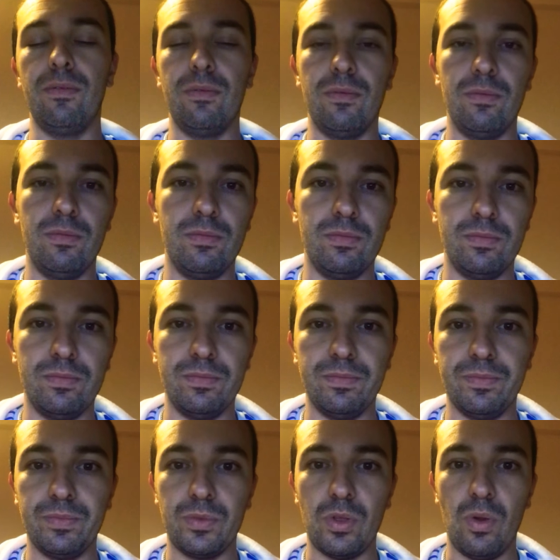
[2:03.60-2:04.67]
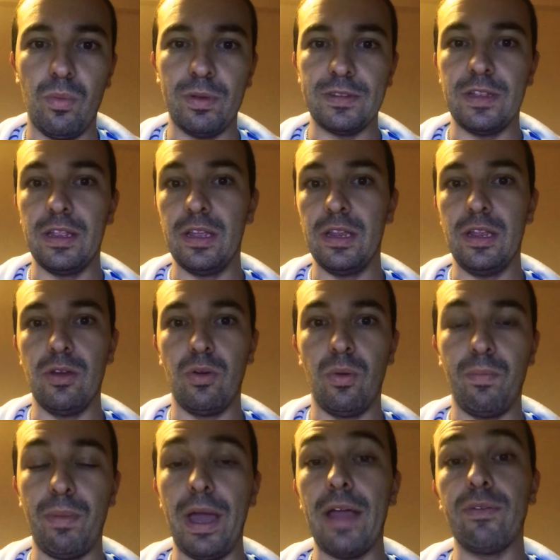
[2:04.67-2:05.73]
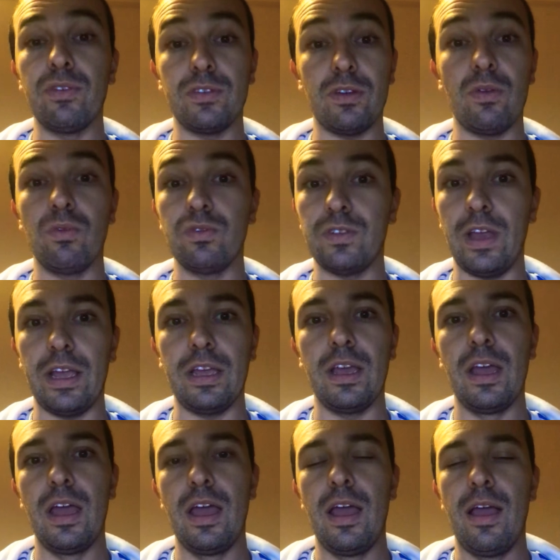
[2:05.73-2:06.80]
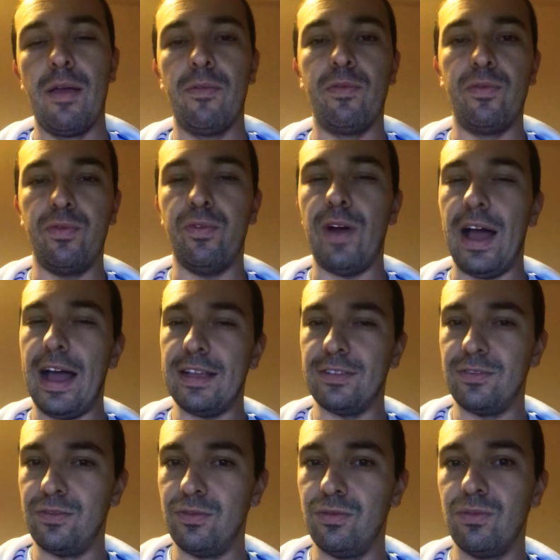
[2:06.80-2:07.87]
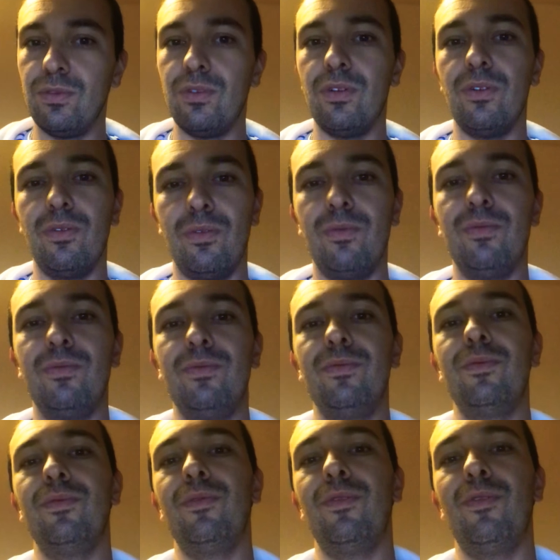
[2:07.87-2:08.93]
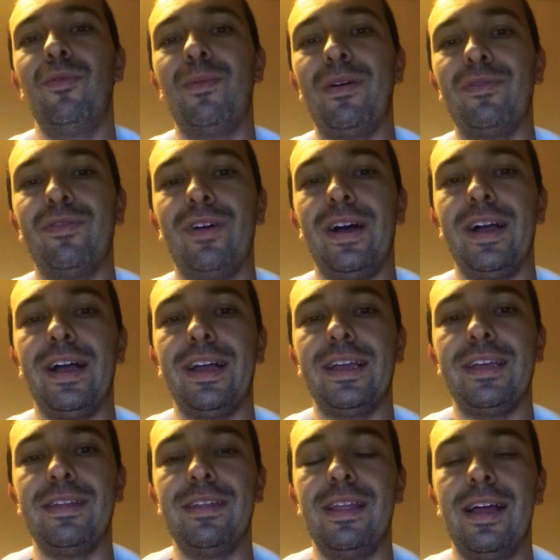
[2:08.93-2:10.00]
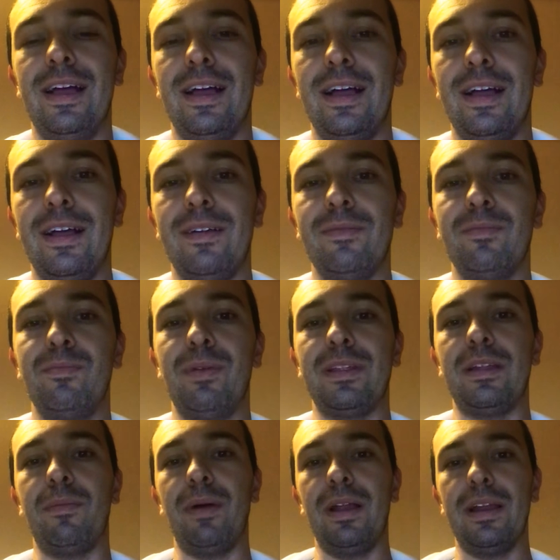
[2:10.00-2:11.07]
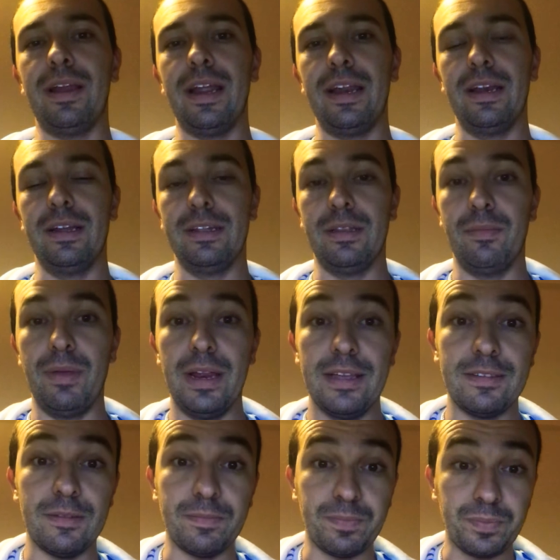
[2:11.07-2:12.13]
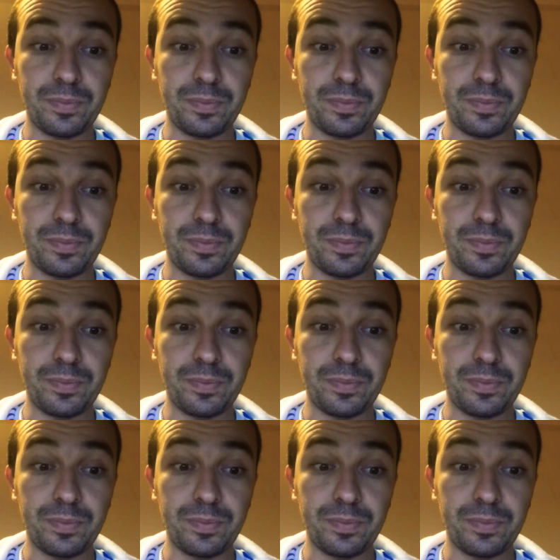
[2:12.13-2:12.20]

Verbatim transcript: um, uma cidadania europeia, você consegue fácil um, uma vaga para trabalhar na Irlanda, beleza?